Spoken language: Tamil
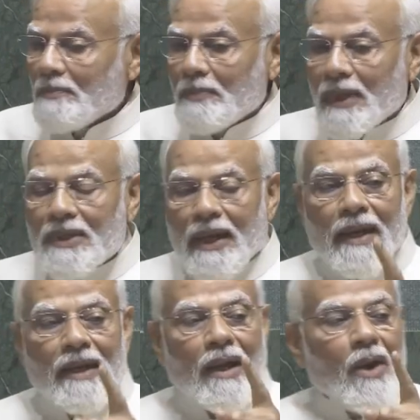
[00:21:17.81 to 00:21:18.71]
கடந்த
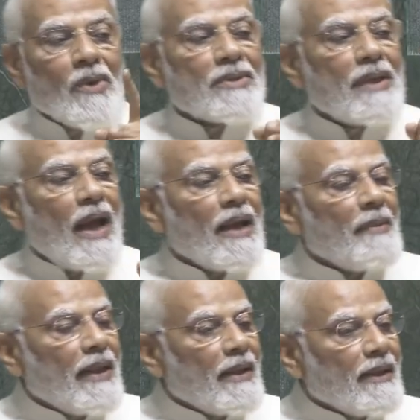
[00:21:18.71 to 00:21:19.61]
ஒன்பது
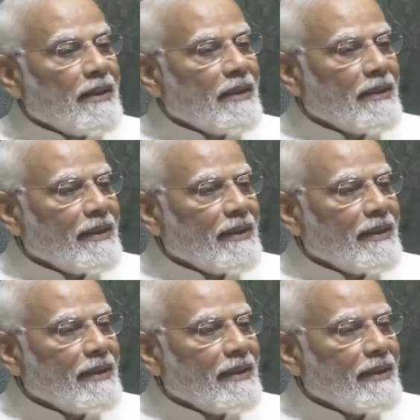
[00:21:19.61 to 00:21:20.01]
ஆண்டுகளிலே